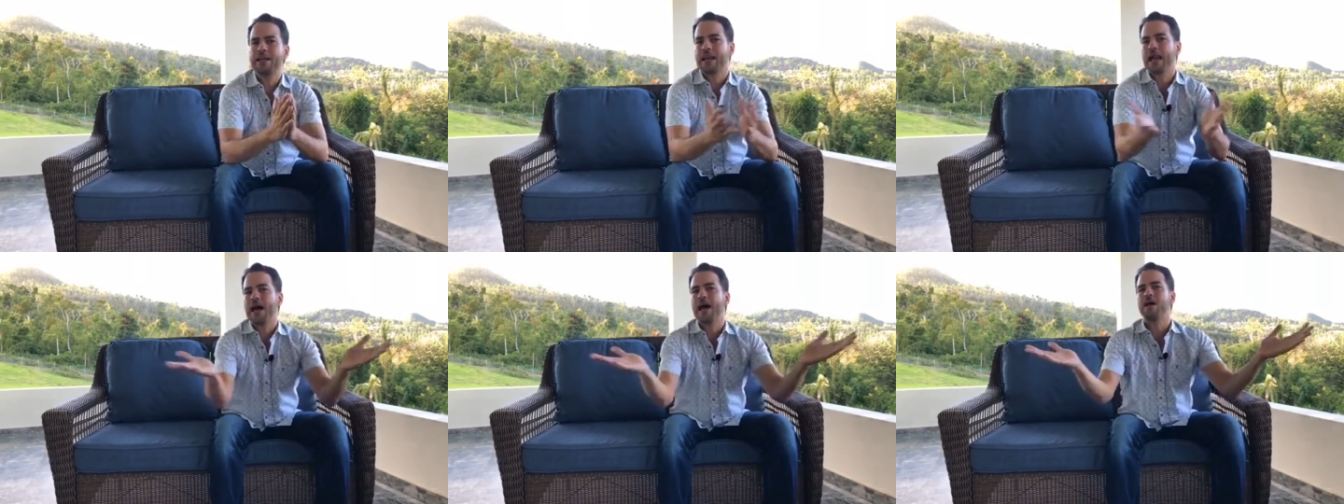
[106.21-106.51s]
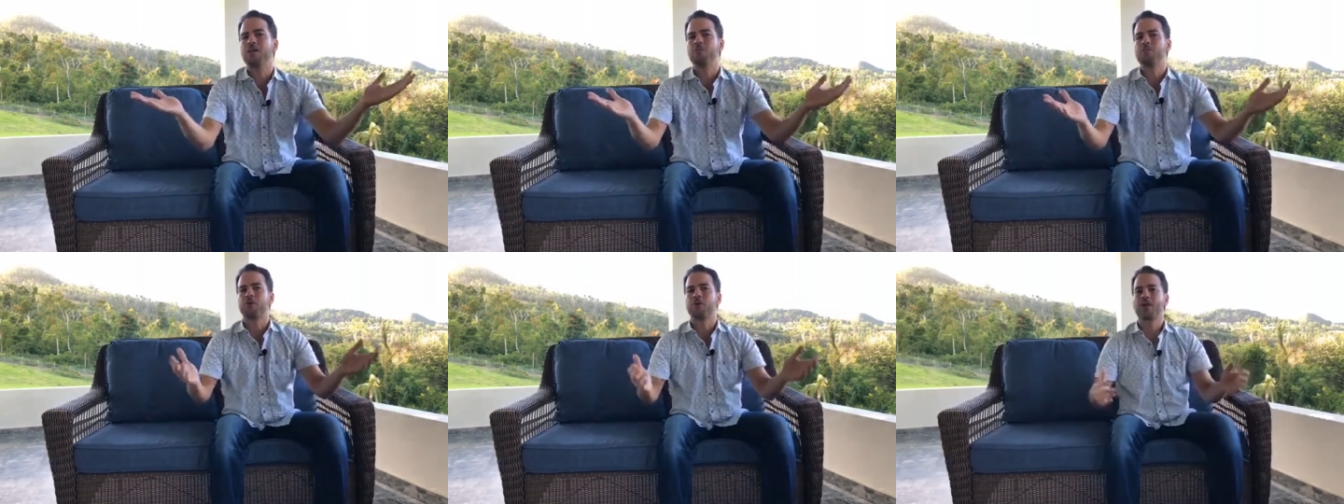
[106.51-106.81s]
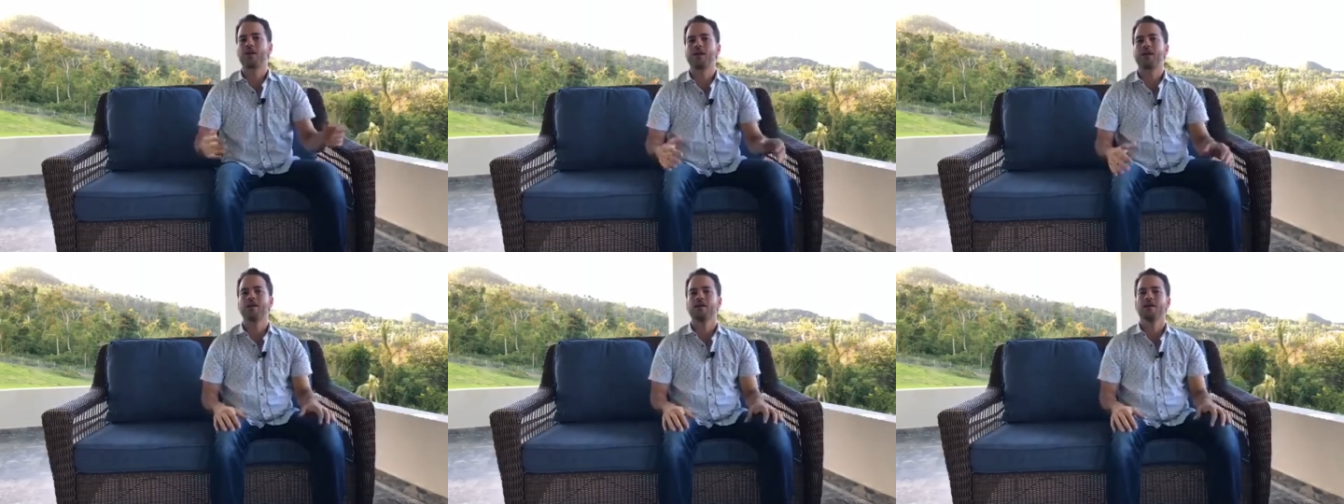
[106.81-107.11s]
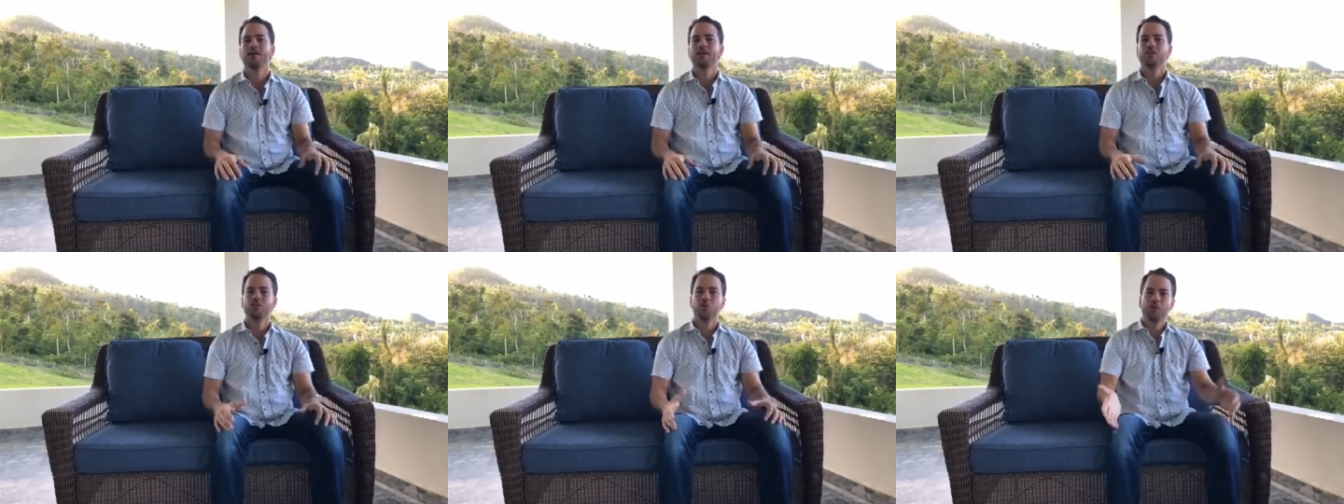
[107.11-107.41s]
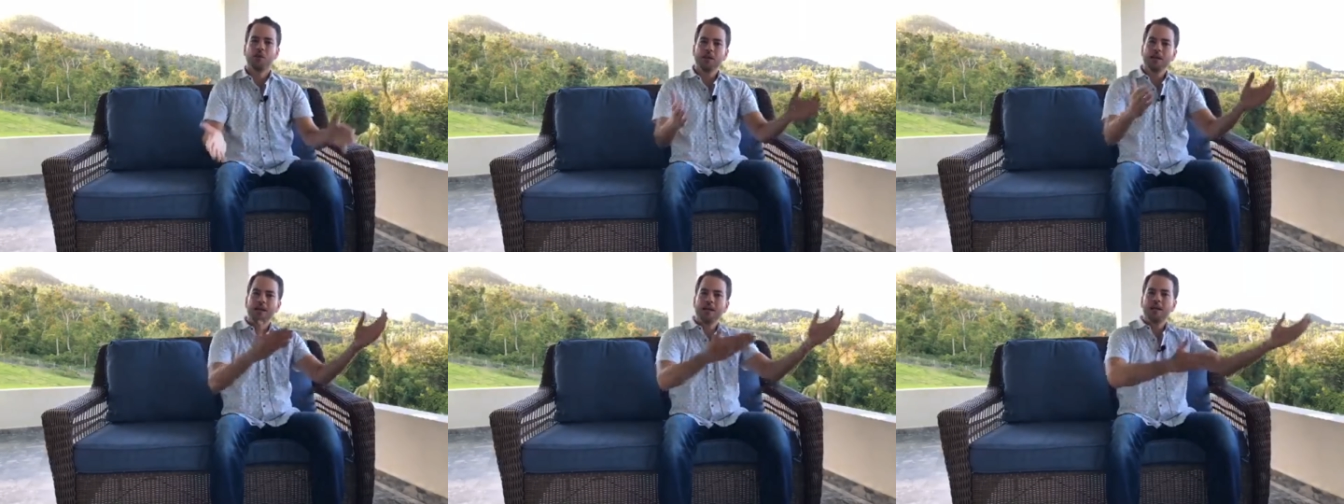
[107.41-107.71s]
claro, porque yo
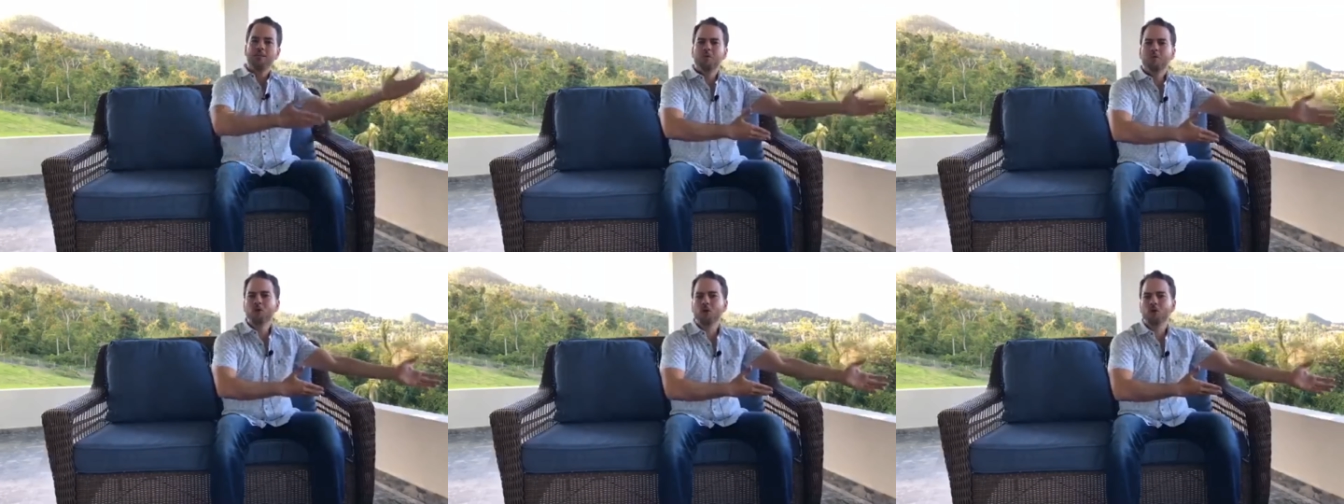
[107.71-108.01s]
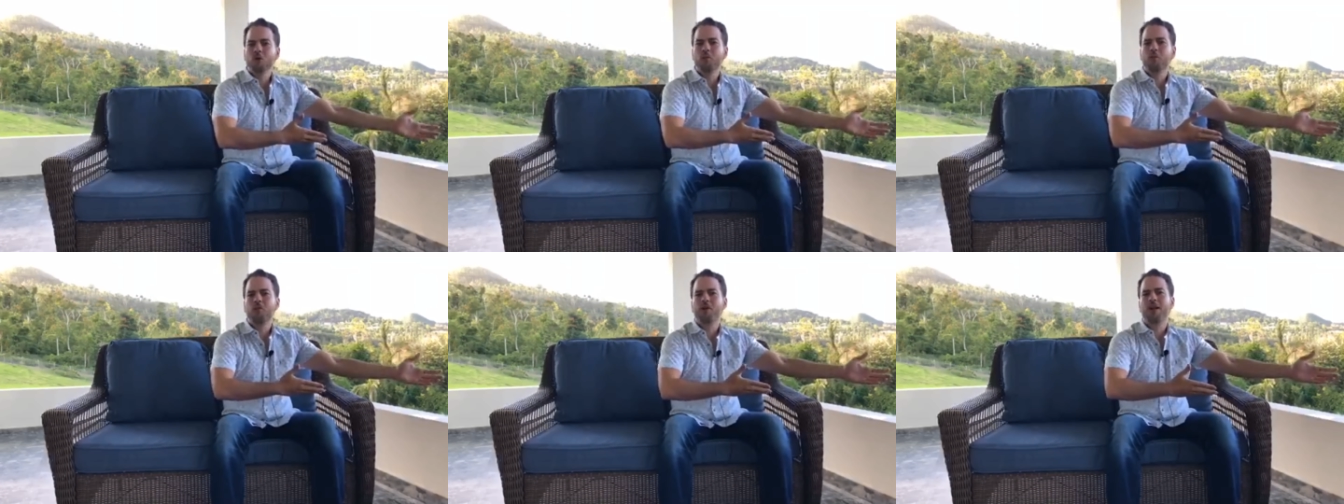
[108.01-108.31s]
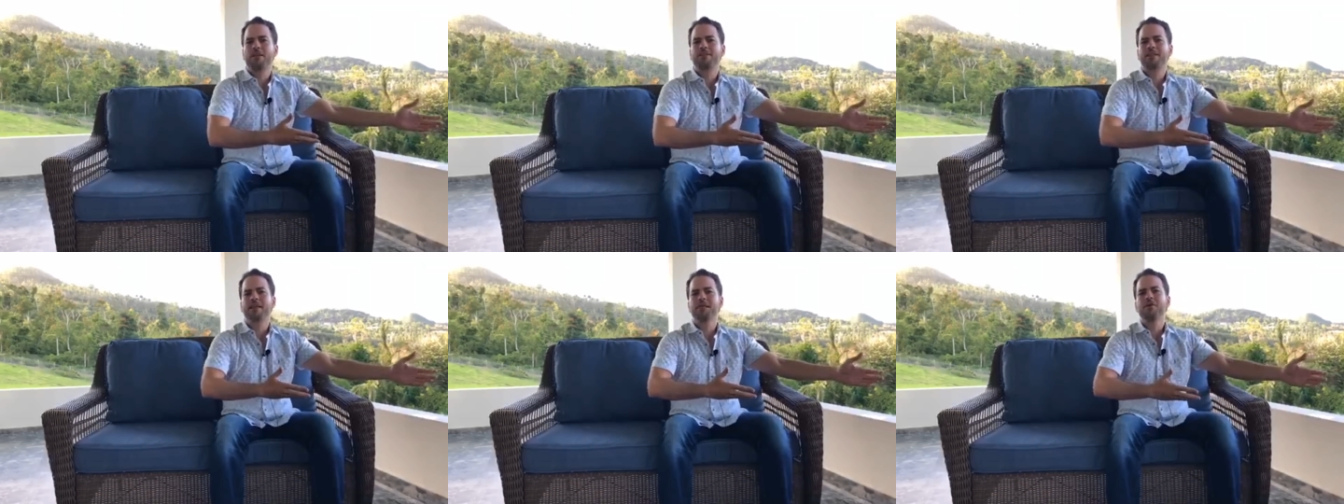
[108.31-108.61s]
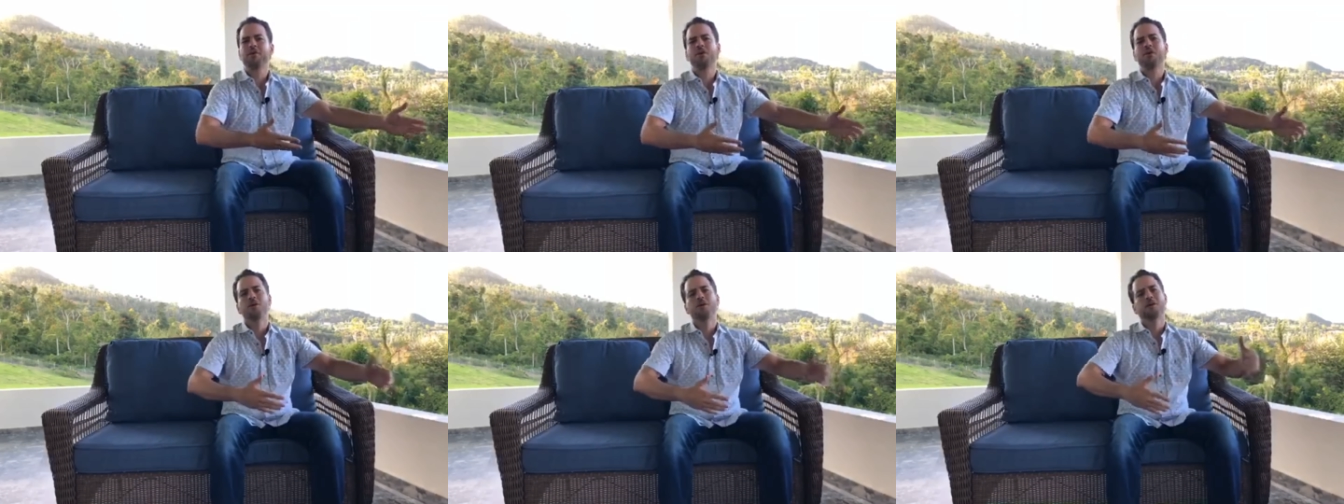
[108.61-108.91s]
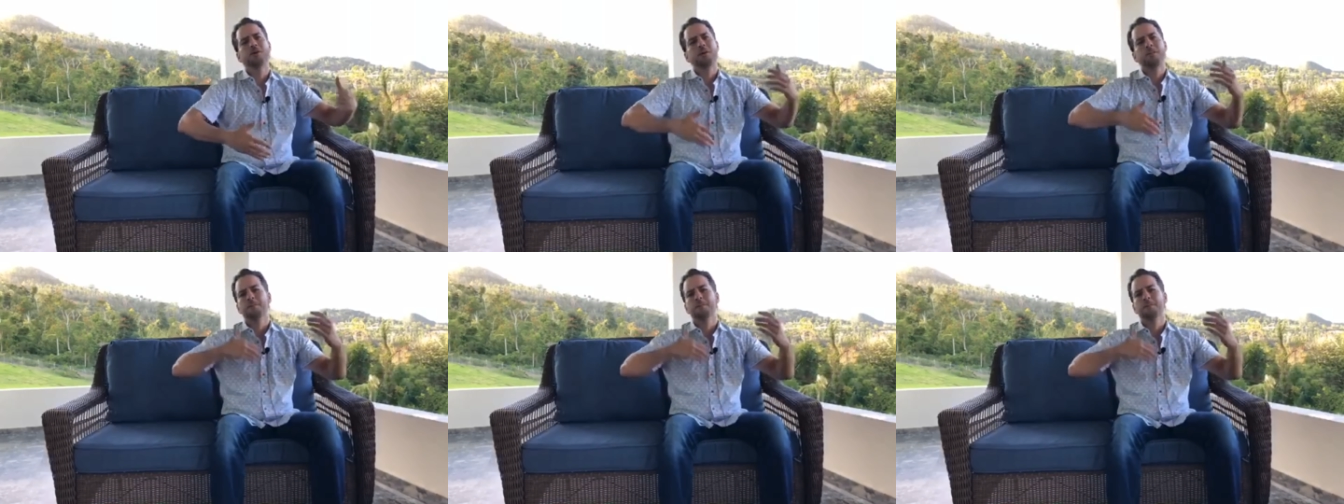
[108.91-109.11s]
venía del mundo corporativo,